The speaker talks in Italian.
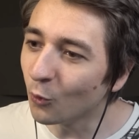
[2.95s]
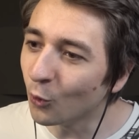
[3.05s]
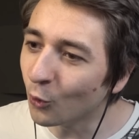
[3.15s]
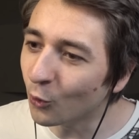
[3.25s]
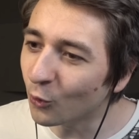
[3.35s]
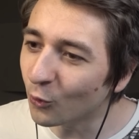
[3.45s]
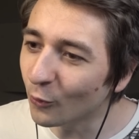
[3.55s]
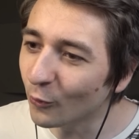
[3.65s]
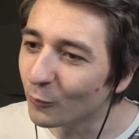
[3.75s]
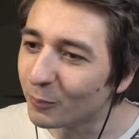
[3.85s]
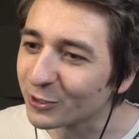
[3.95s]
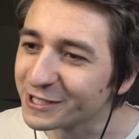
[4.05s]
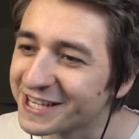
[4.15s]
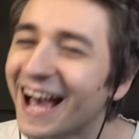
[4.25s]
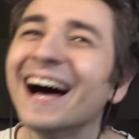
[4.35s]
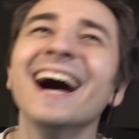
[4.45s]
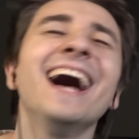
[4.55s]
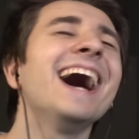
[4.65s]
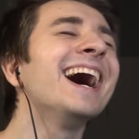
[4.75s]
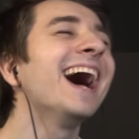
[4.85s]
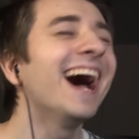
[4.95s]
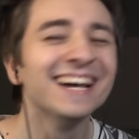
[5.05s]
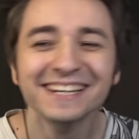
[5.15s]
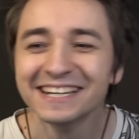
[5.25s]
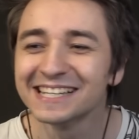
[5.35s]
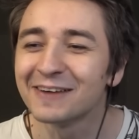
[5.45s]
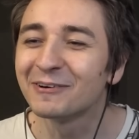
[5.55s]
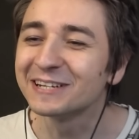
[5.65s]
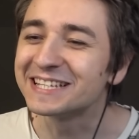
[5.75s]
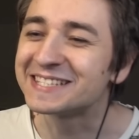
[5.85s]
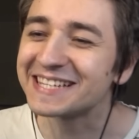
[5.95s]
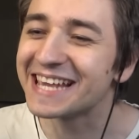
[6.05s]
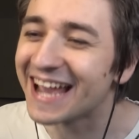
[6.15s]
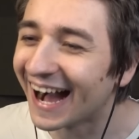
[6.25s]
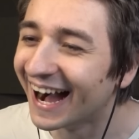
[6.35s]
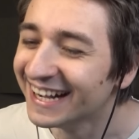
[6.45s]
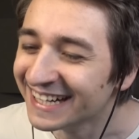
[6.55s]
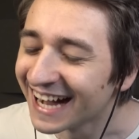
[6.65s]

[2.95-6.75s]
Uh, polizia la polizia!